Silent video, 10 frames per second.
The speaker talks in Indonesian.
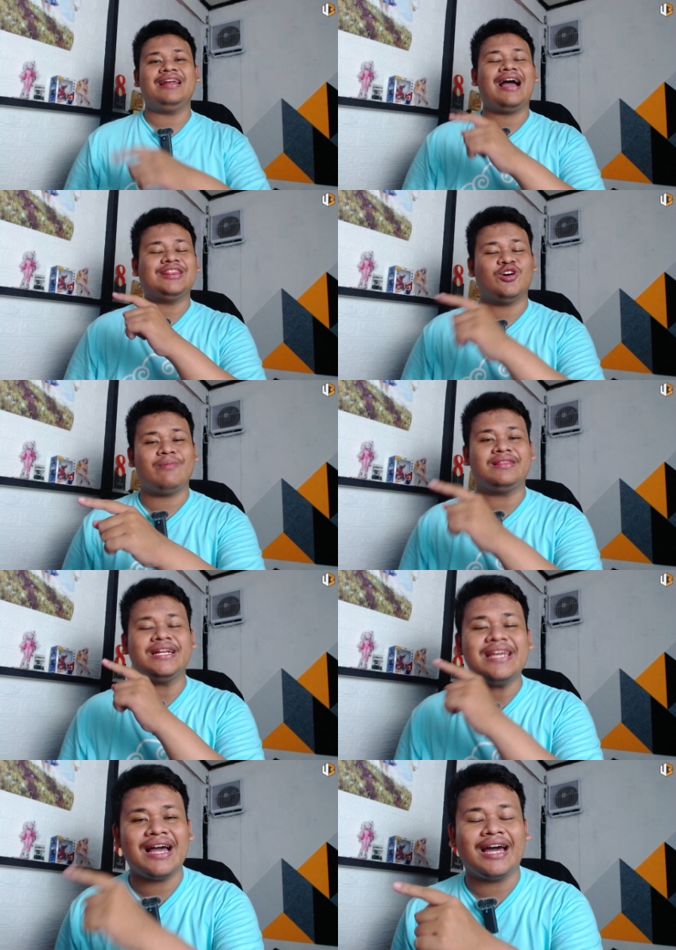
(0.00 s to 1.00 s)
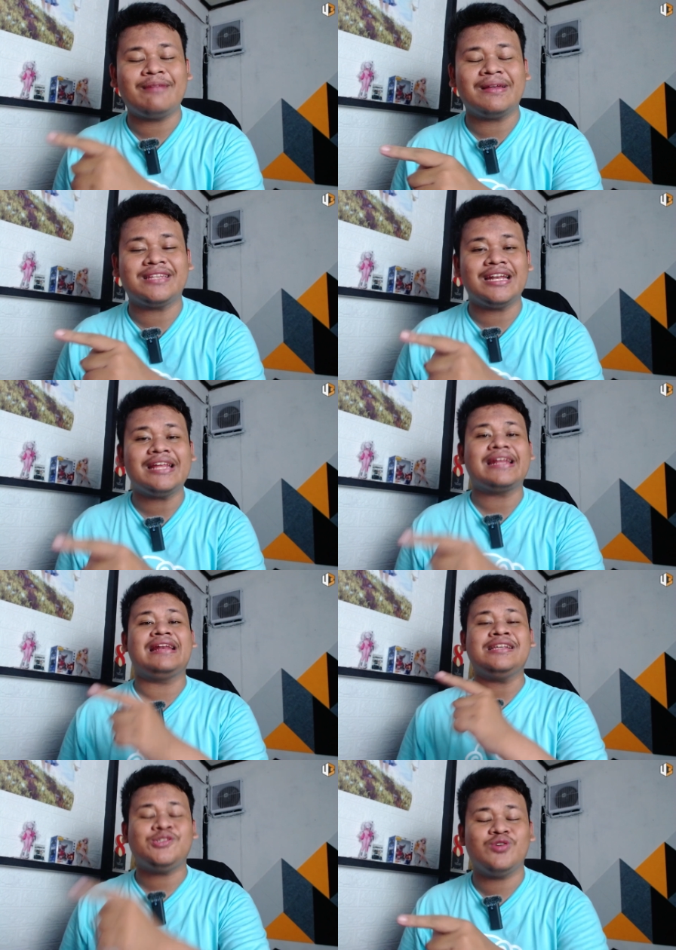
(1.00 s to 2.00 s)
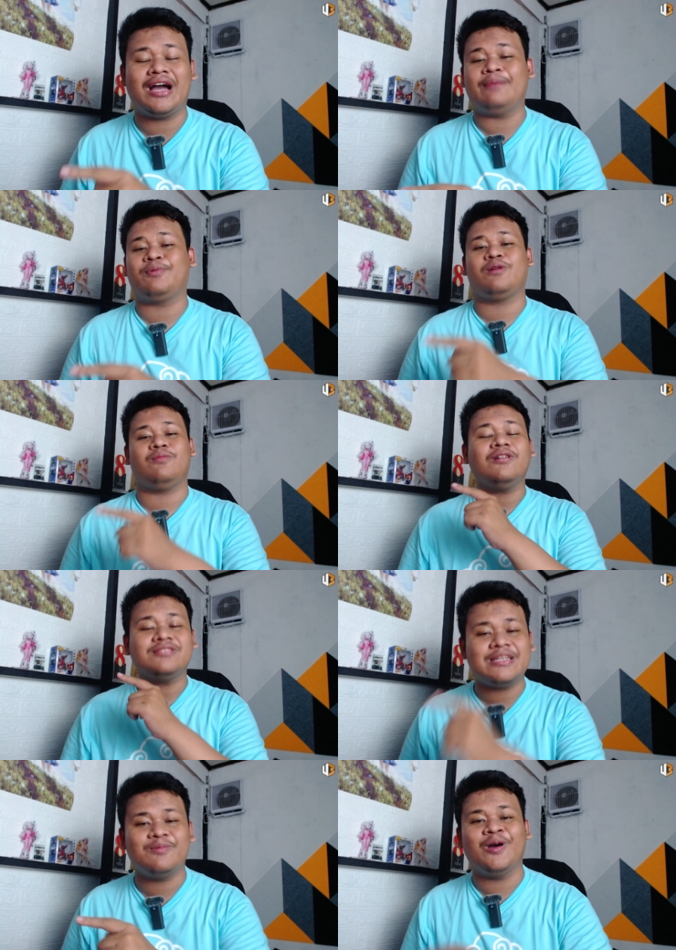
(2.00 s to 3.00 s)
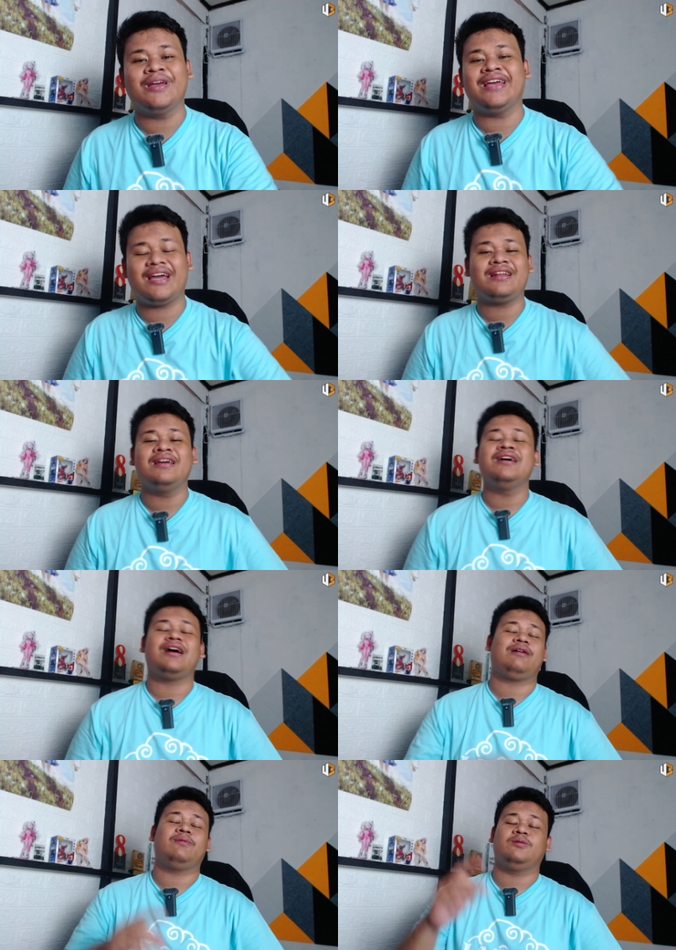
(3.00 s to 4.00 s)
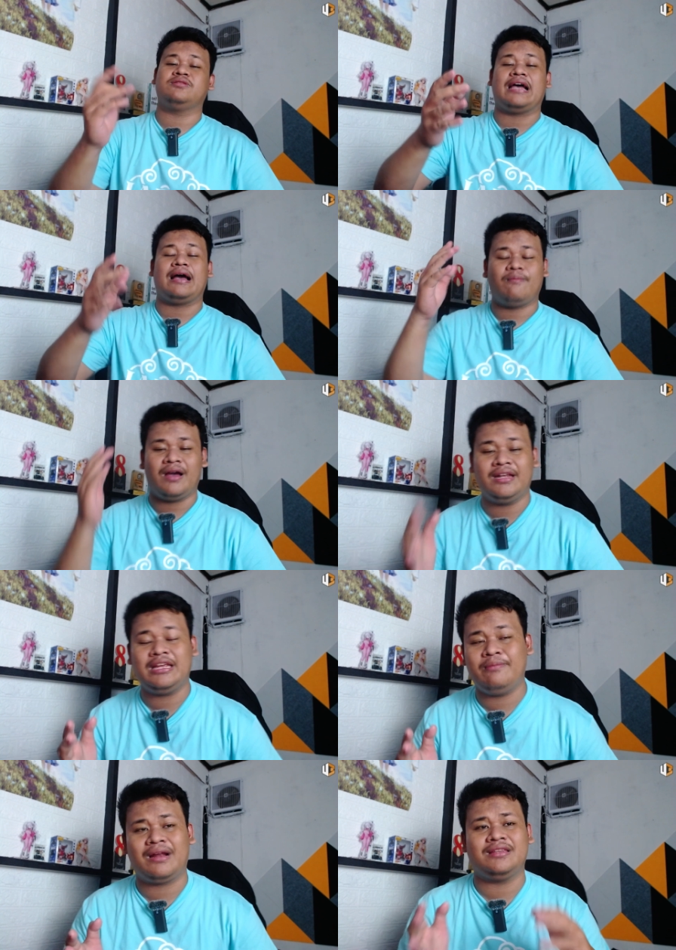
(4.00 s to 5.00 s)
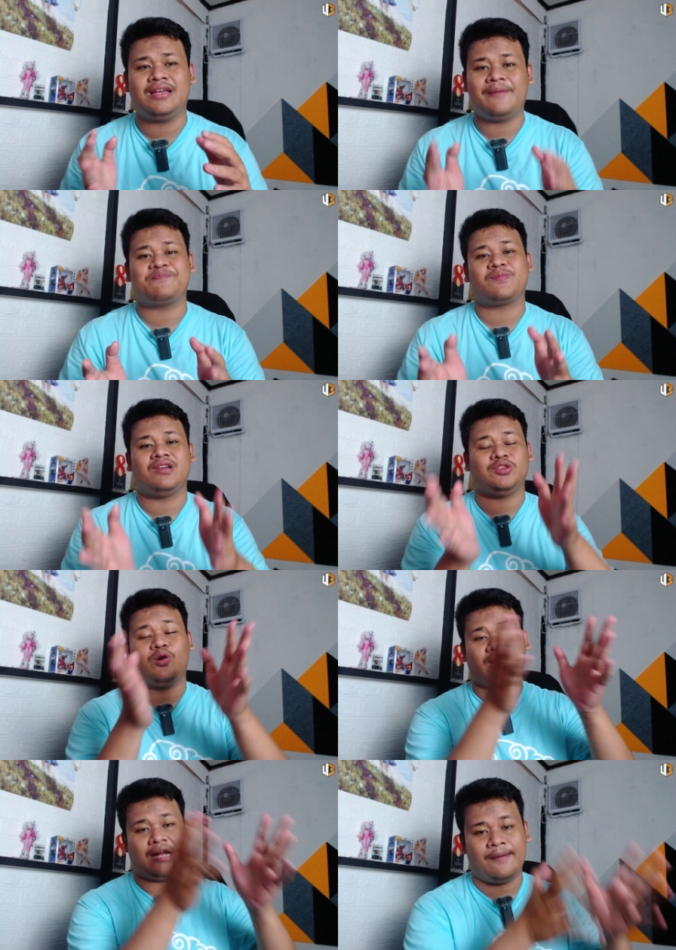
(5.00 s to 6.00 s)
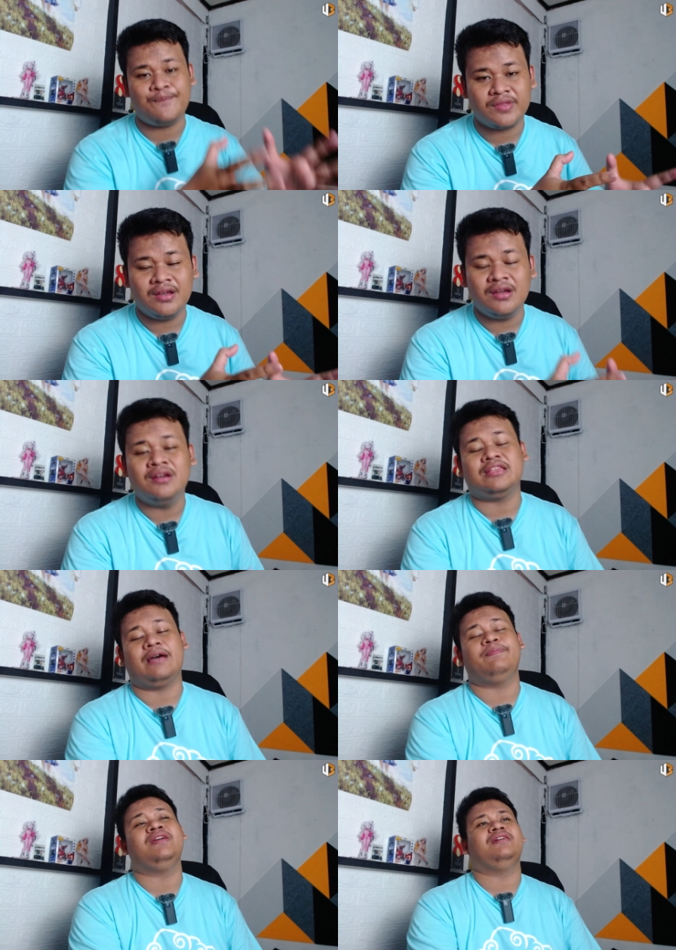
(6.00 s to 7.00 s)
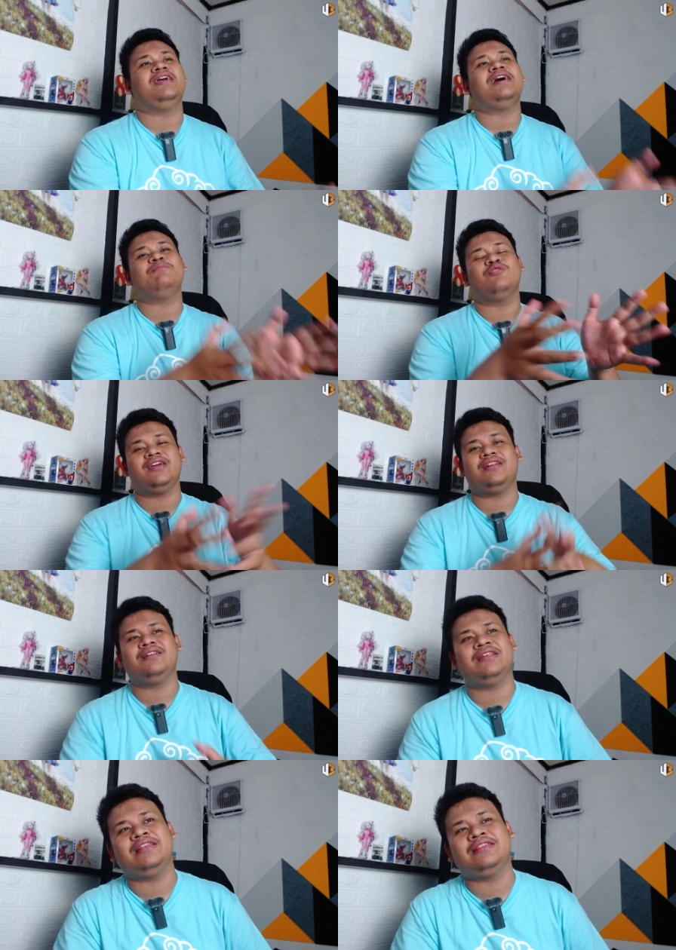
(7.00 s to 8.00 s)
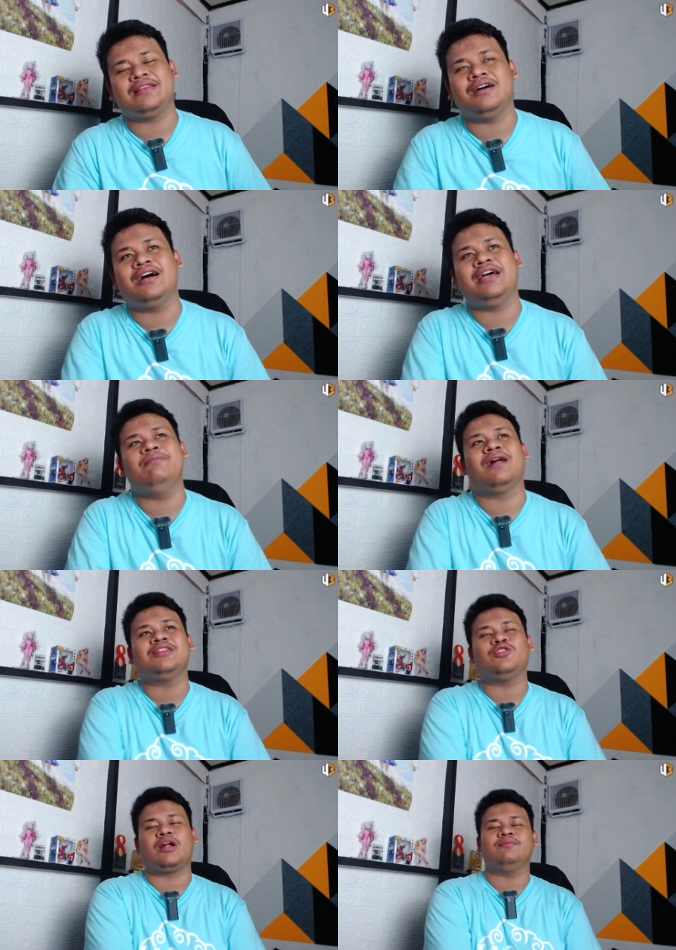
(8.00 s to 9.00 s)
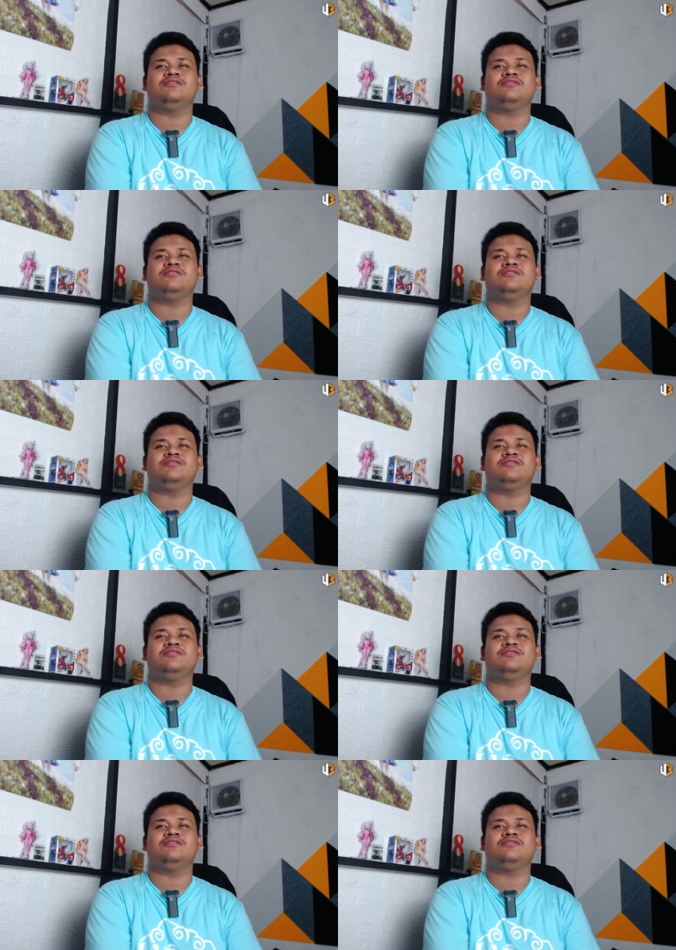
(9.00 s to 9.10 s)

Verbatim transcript: nggak tau Metria karena Metria ini rilis juga nggak ada promosi boy ya kan karena betul-betul sama ini ibaratnya Toram tapi ya mungkin di uh, ibaratnya Toram itu